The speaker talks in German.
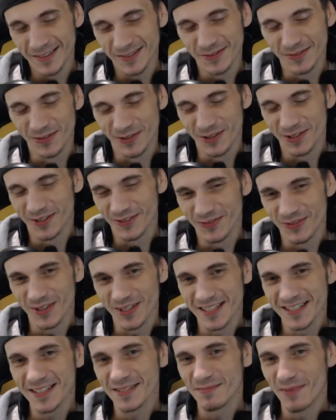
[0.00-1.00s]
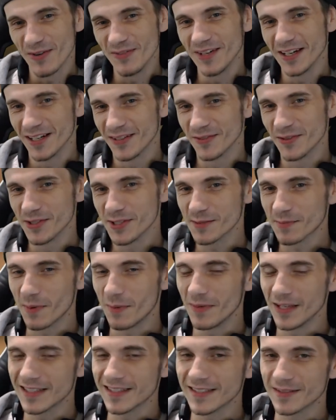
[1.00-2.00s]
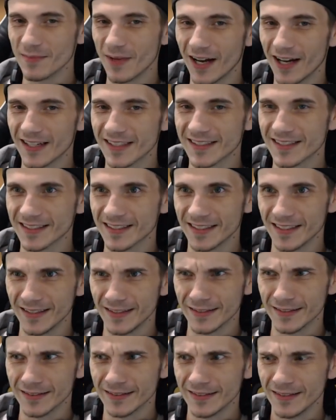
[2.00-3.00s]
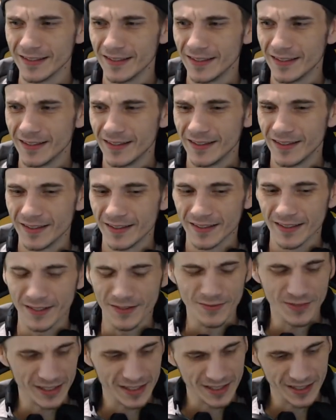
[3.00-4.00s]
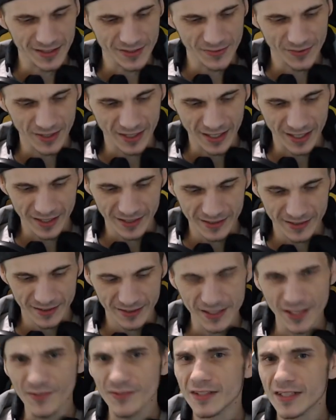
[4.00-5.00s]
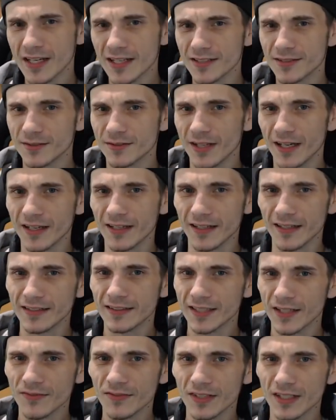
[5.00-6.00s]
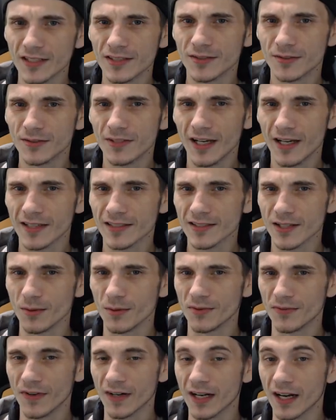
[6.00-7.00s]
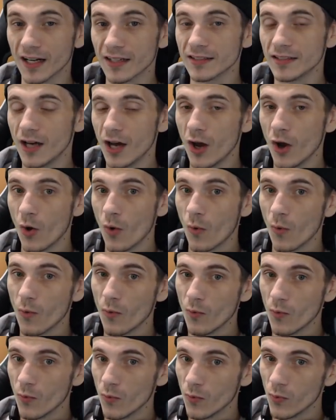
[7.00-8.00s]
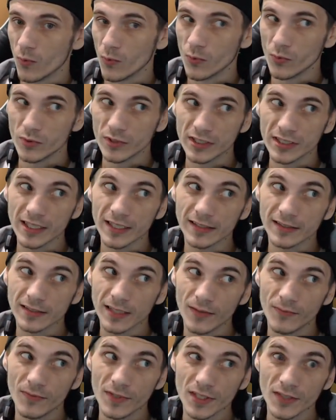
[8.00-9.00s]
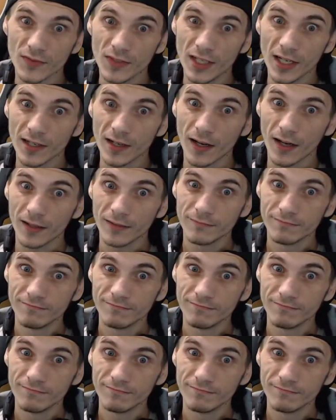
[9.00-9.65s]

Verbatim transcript: wurde, wurde sich mal wieder gewünscht. Beim letzten Mal hat es gegen, gegen was hat es verkackt? Seven Days to Die, gegen Seven Days to Die hat es, glaube ich, verkackt. Und jetzt haben wir es wieder da.